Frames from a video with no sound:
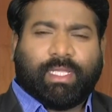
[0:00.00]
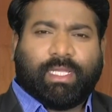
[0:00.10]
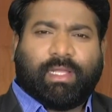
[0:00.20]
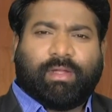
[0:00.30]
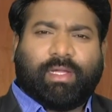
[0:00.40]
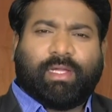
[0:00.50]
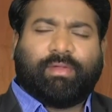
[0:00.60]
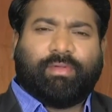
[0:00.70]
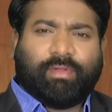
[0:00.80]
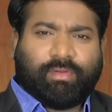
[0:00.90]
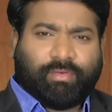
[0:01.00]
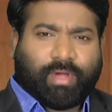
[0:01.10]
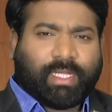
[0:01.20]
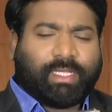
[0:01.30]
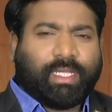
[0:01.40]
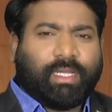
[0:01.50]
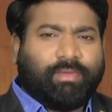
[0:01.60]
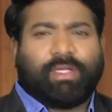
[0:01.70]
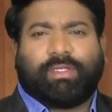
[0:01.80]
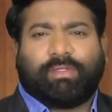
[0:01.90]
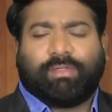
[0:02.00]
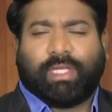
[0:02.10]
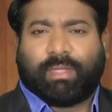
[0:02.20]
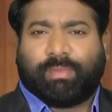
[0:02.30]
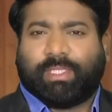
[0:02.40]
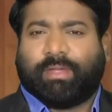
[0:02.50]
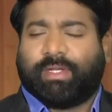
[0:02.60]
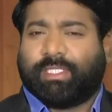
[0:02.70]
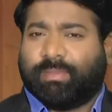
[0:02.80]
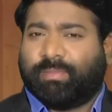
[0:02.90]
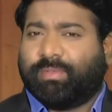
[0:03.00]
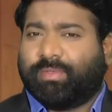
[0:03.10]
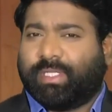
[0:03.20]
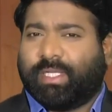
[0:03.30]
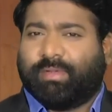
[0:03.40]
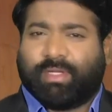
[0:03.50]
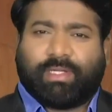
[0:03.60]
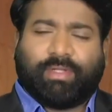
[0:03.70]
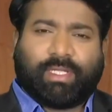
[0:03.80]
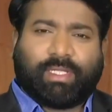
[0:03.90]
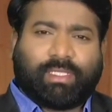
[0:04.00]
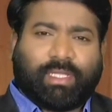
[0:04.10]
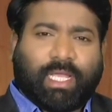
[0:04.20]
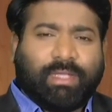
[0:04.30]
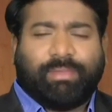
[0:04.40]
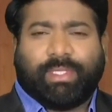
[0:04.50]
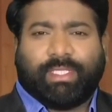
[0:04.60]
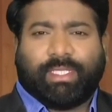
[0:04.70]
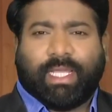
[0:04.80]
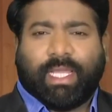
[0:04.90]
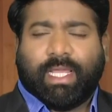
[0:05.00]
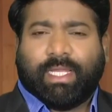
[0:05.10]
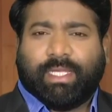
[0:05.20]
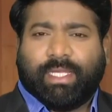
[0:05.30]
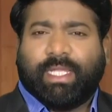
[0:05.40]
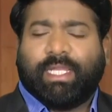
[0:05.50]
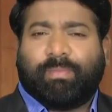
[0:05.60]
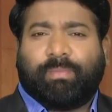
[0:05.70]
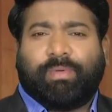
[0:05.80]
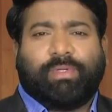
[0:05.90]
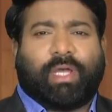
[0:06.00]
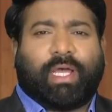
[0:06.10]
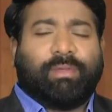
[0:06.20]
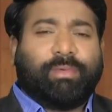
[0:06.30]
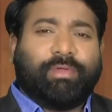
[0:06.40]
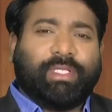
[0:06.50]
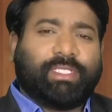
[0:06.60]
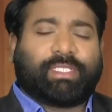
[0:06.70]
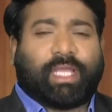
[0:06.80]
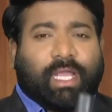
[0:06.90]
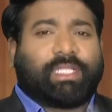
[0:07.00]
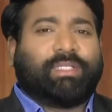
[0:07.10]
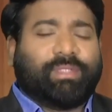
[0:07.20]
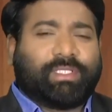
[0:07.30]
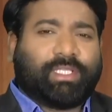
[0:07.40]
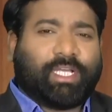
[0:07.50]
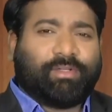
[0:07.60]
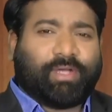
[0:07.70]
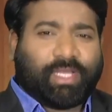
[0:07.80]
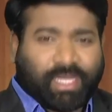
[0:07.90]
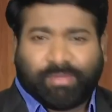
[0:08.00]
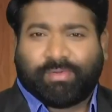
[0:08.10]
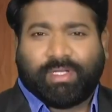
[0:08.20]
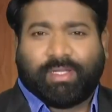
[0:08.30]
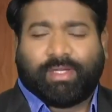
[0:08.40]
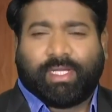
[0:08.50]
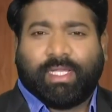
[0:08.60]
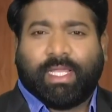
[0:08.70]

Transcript: ఇలాగ వాక్యాలు వినటం లేకపోతే ఎవరైనా చెప్పుకుంటే వినటమే అయిపోయింది నేను ఎప్పుడు అనుభవించి సాక్ష్యం ఇస్తాను అని అనుకుంటున్నావా